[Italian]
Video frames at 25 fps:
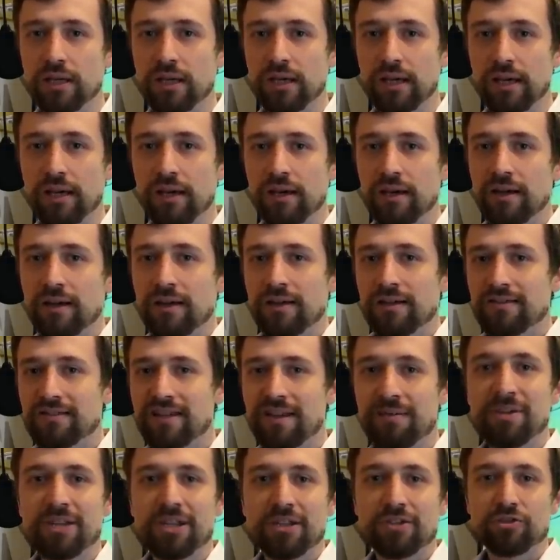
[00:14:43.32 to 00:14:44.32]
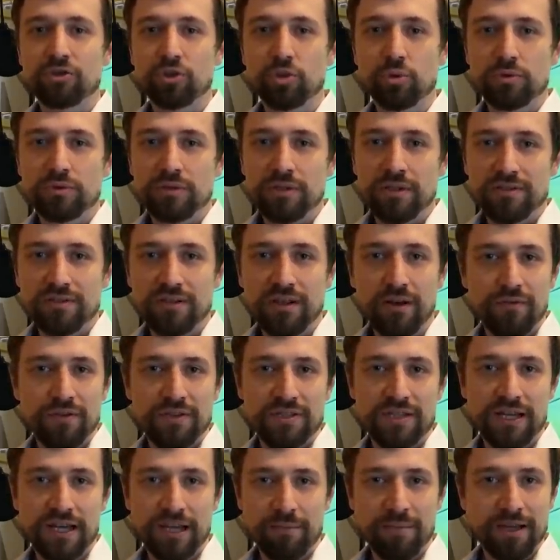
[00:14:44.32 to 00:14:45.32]
che semidistrutti sia
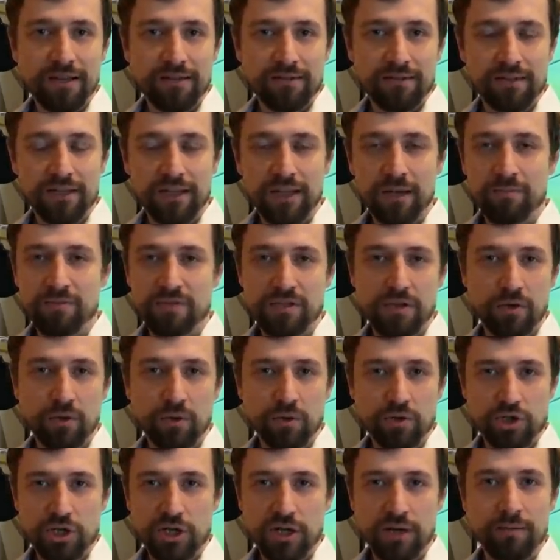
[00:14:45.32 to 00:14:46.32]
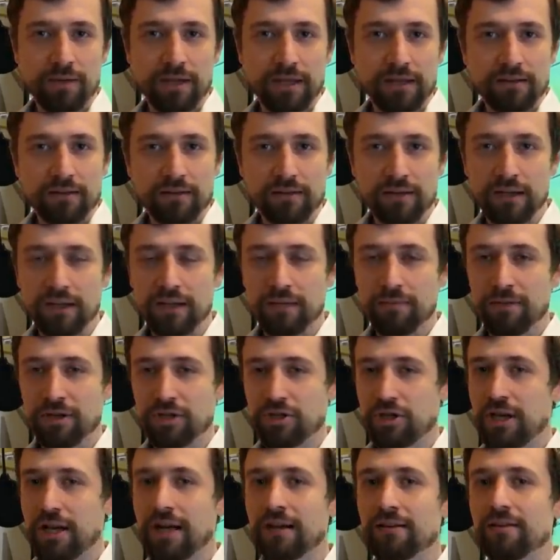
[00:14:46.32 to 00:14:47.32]
fisicamente che psicologicamente,
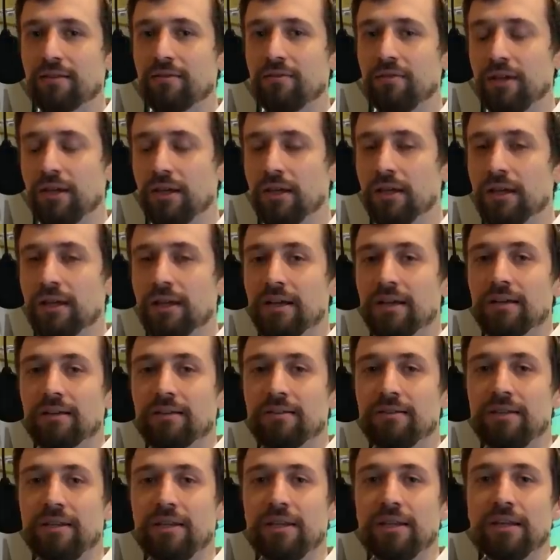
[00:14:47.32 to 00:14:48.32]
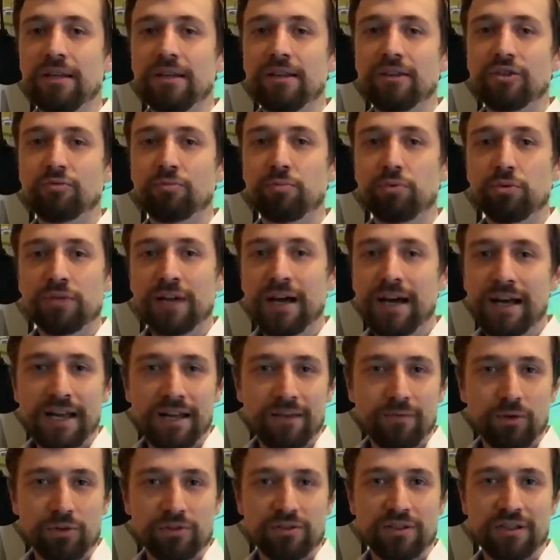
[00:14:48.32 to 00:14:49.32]
immaginatevi di
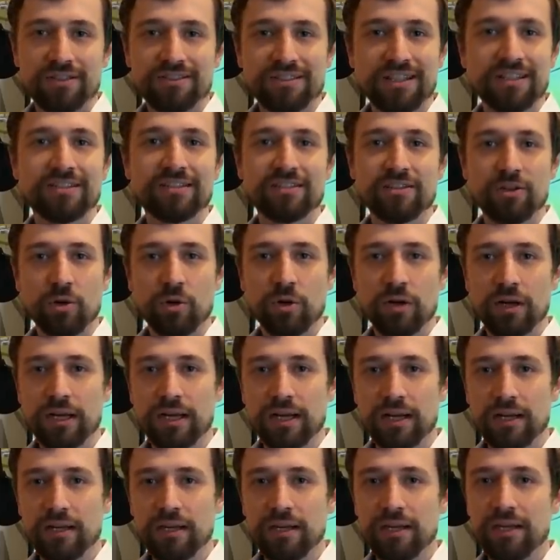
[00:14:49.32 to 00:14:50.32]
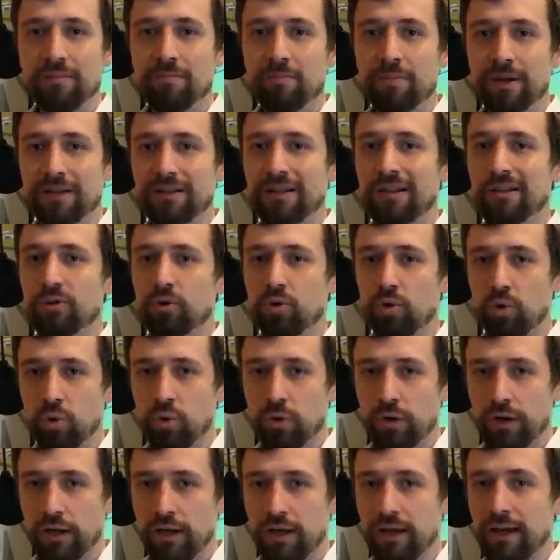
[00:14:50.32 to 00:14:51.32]
sputare i vostri stessi organi in preda al
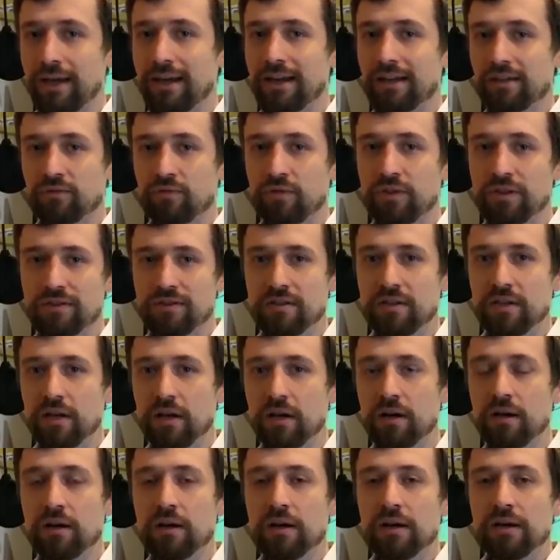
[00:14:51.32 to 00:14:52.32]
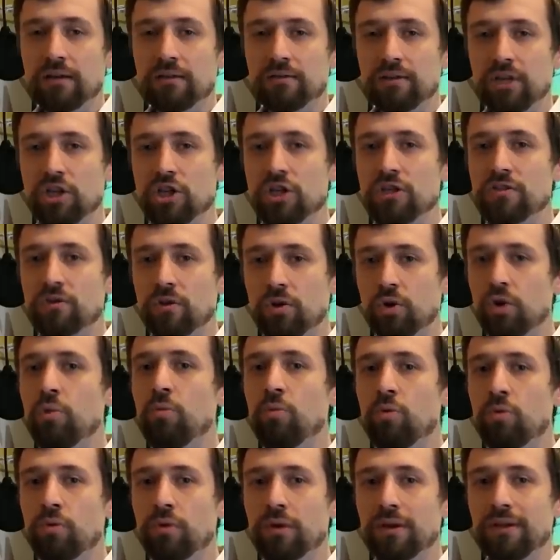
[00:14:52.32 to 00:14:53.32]
dolore e all'asfissia, decisero
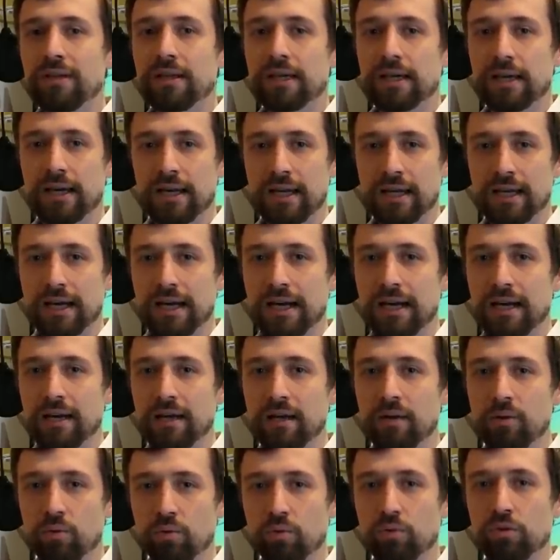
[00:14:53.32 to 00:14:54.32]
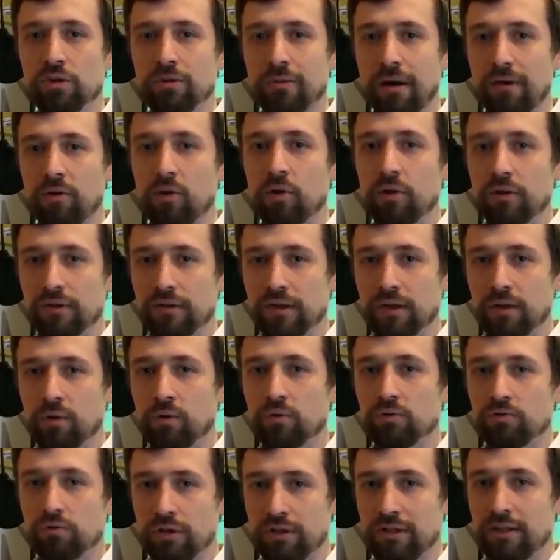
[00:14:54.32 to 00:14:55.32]
comunque di caricare un'ultima volta
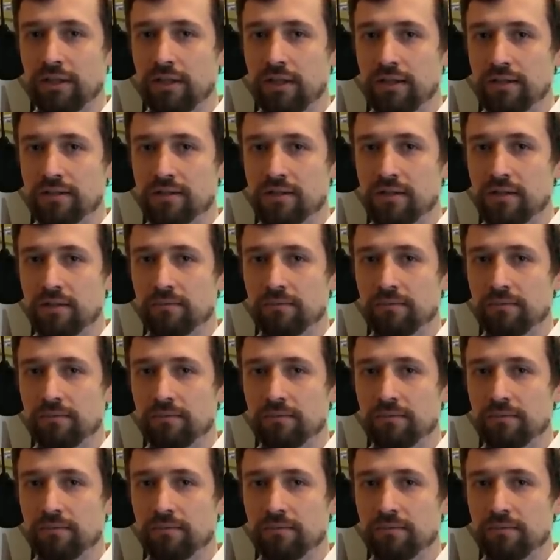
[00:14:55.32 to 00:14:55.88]
contro i tedeschi.